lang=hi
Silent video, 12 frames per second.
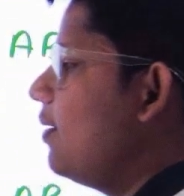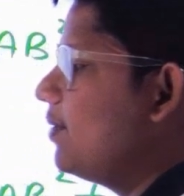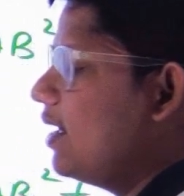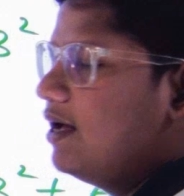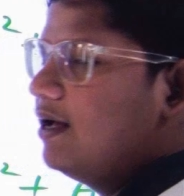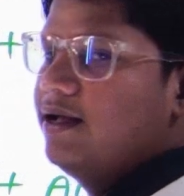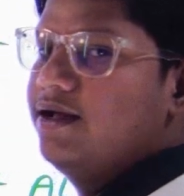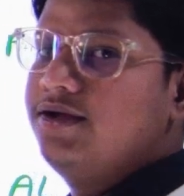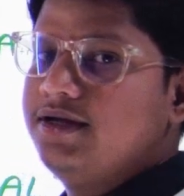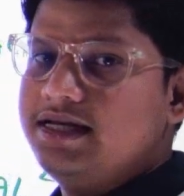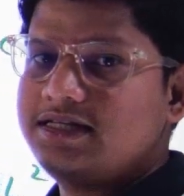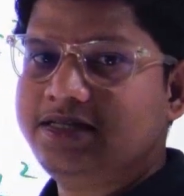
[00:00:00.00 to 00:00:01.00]
क्या
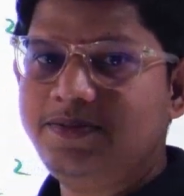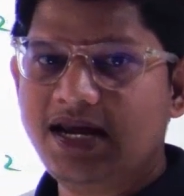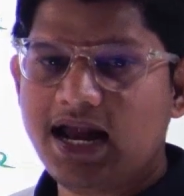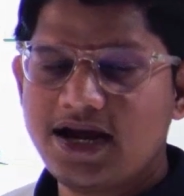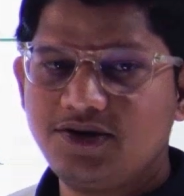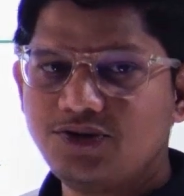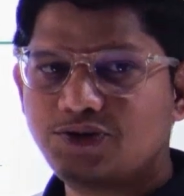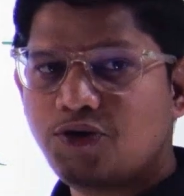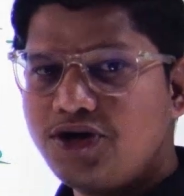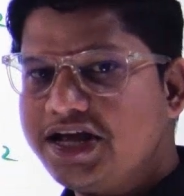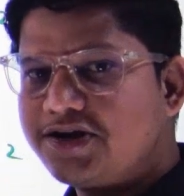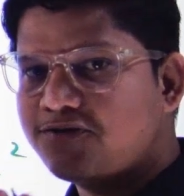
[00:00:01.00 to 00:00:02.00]
किसी भी लाइन को दो
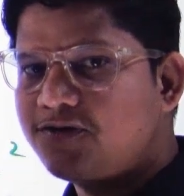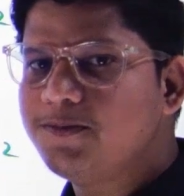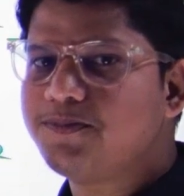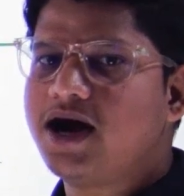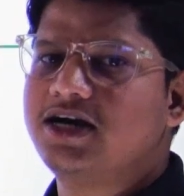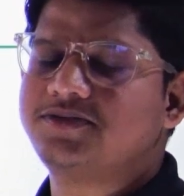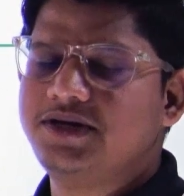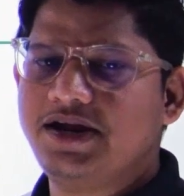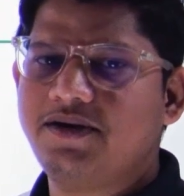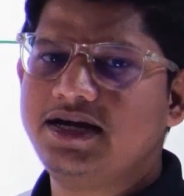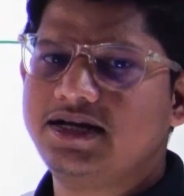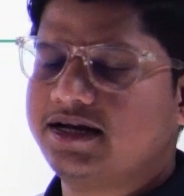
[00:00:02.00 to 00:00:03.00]
इक्वल पार्ट्स में
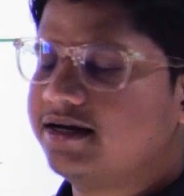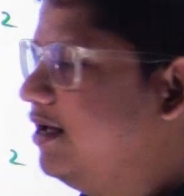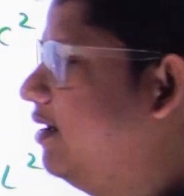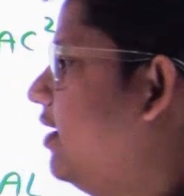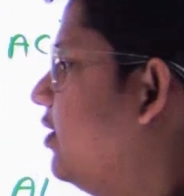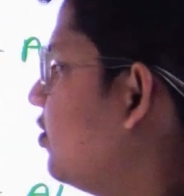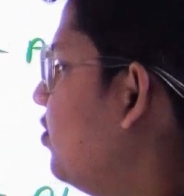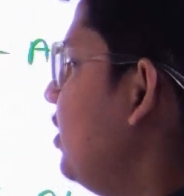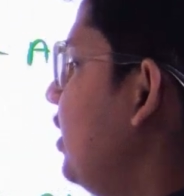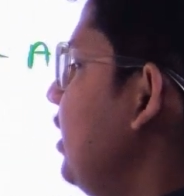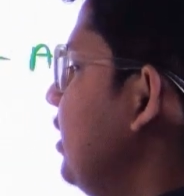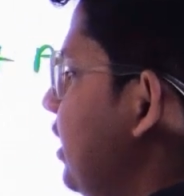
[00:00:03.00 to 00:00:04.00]
डिवाइड करना तो
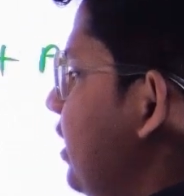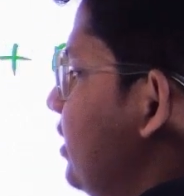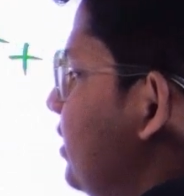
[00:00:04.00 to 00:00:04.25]
इस